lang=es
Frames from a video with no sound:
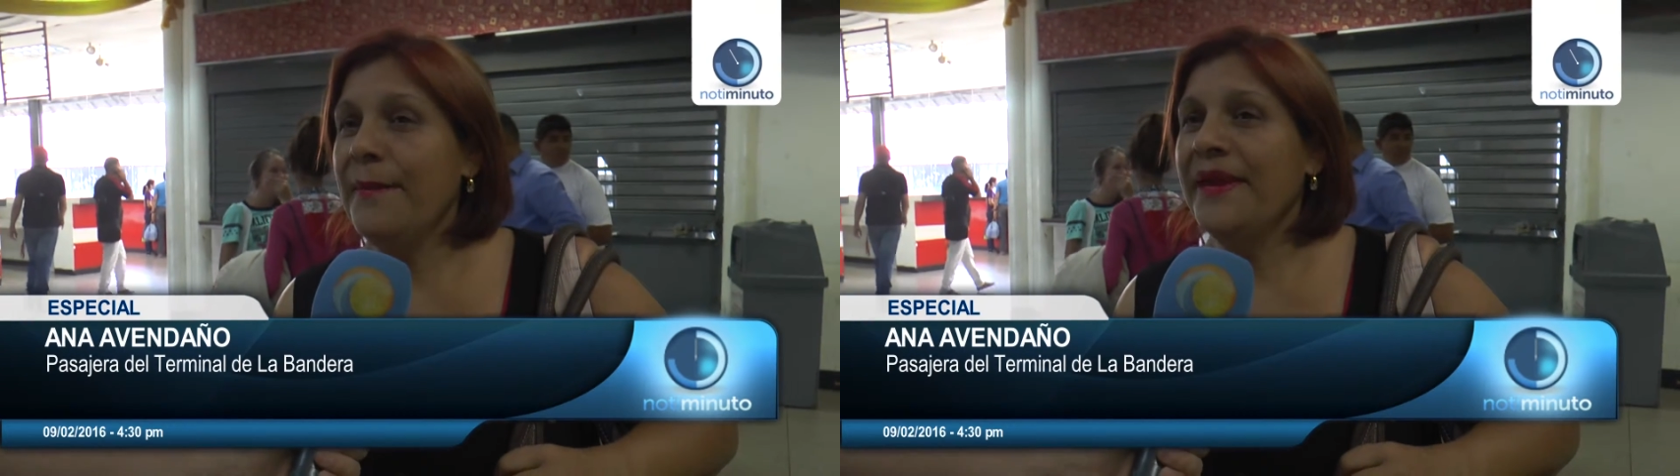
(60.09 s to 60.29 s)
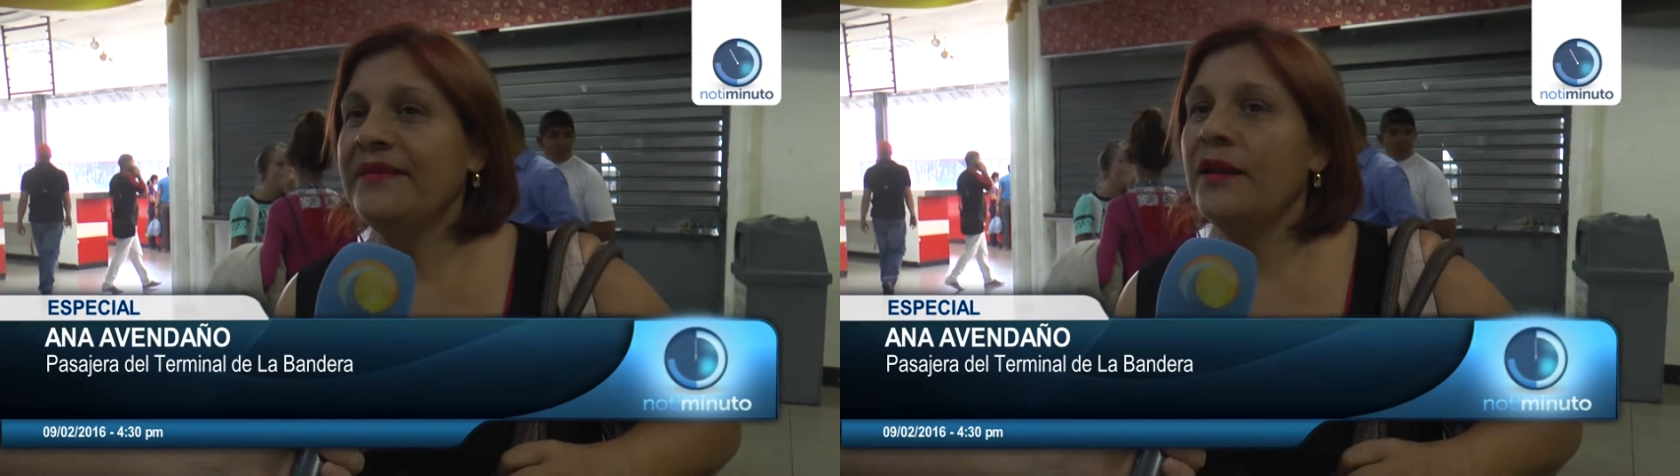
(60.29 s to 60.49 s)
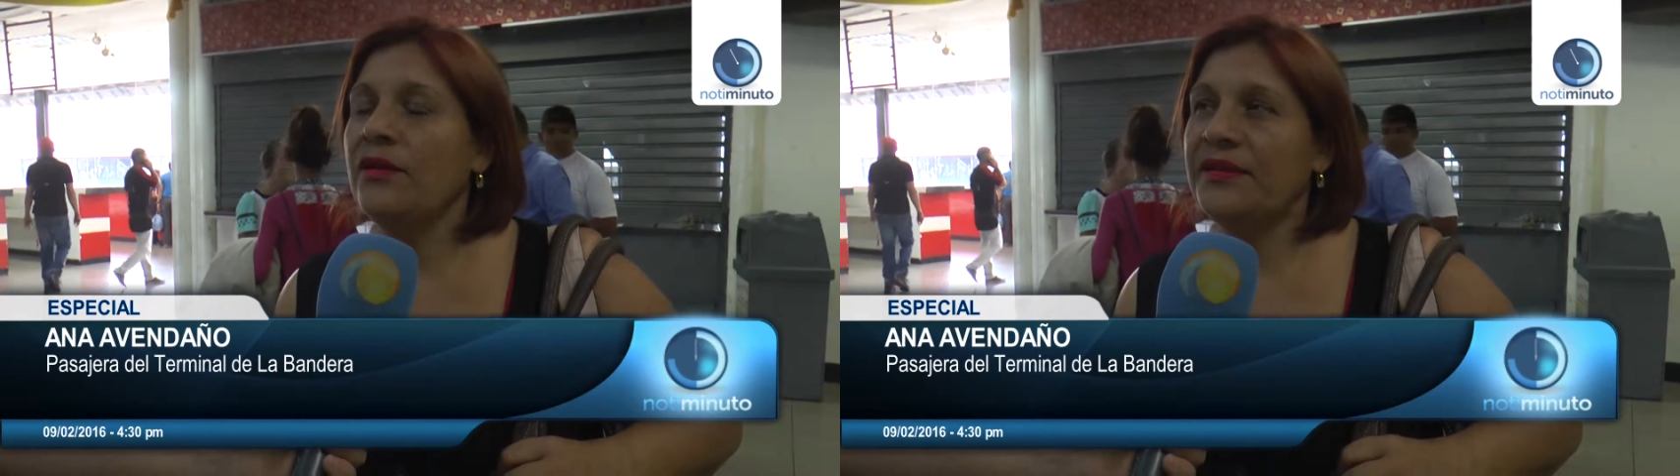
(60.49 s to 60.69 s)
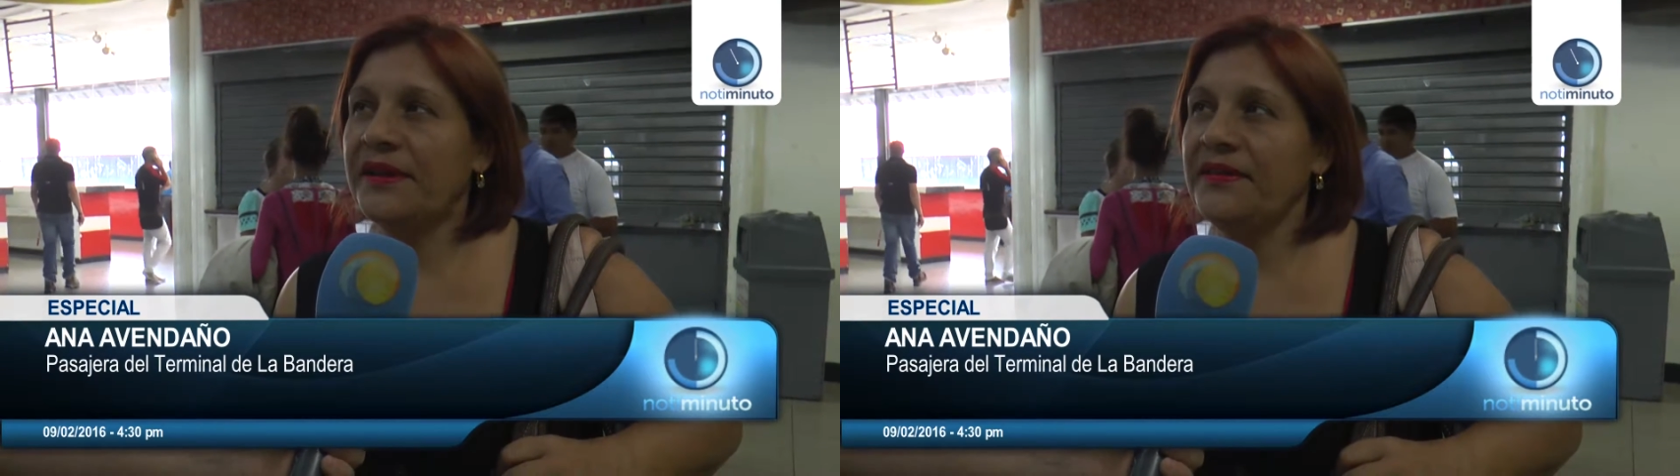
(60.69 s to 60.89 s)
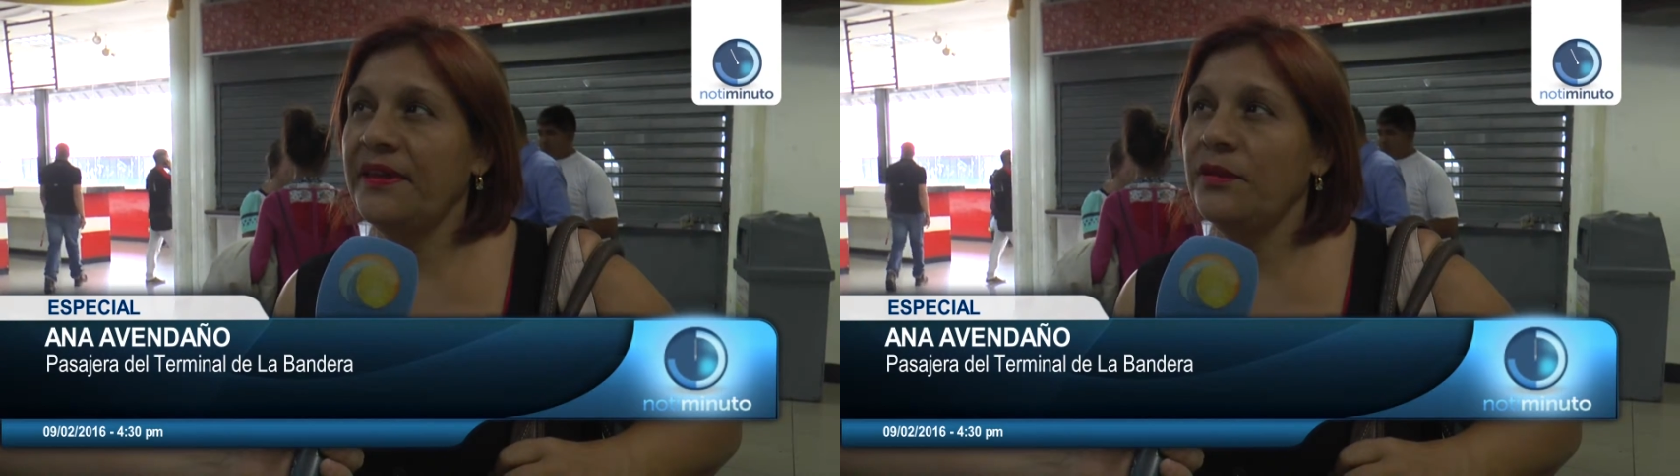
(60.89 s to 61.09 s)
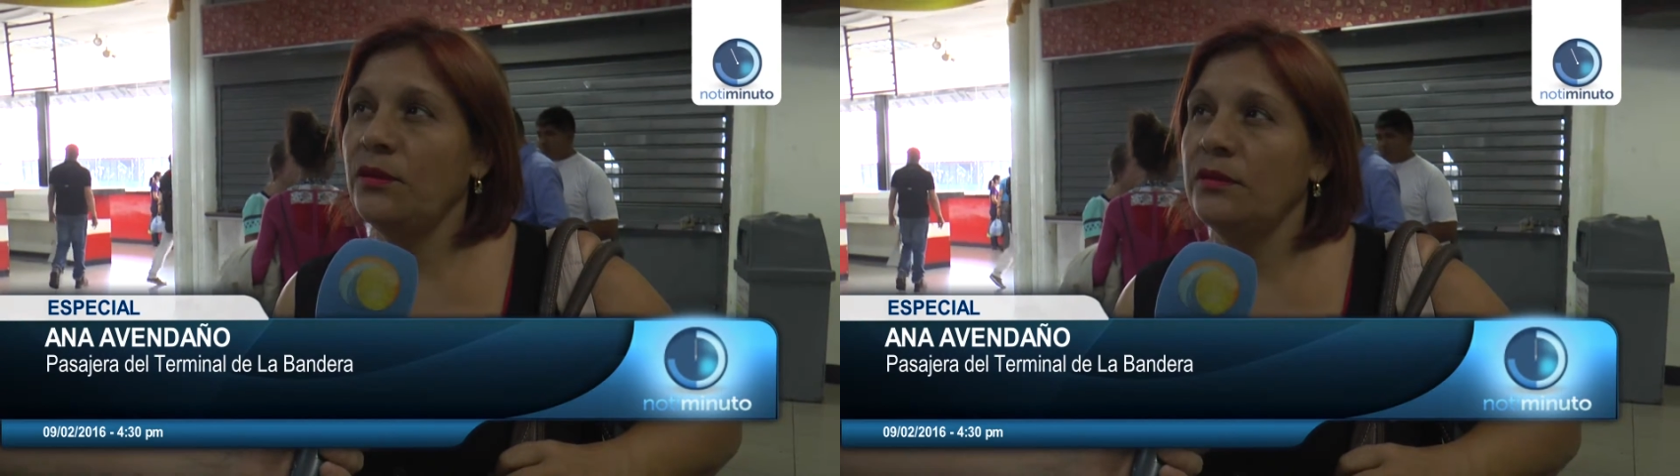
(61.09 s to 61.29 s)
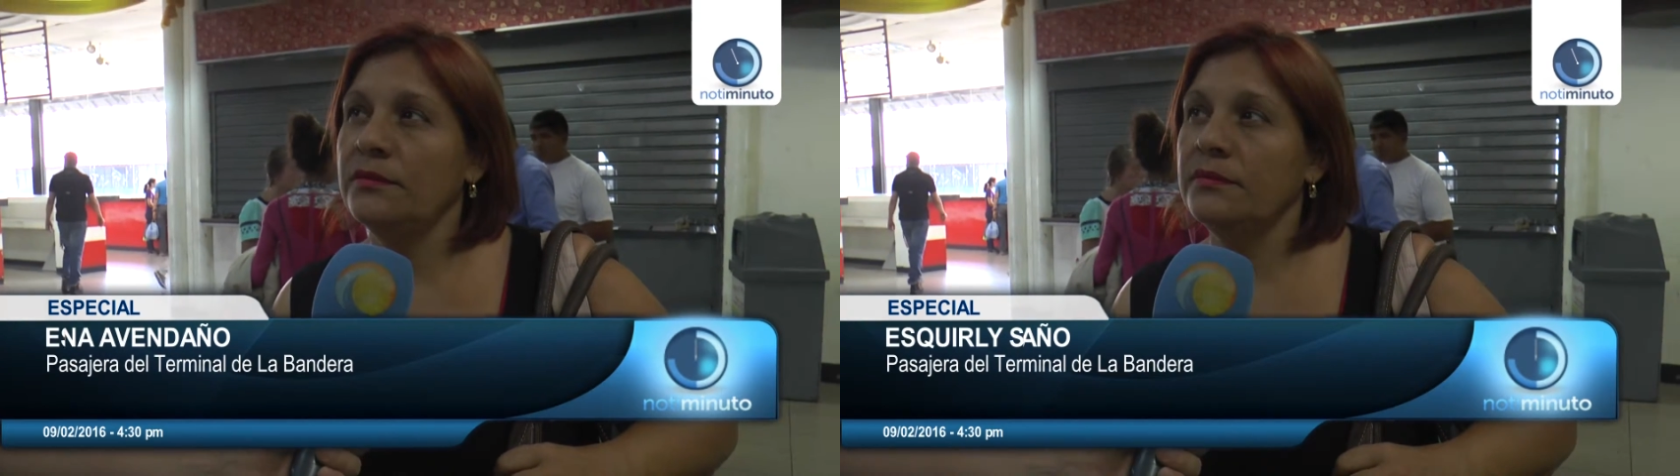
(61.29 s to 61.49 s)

me salió en 300.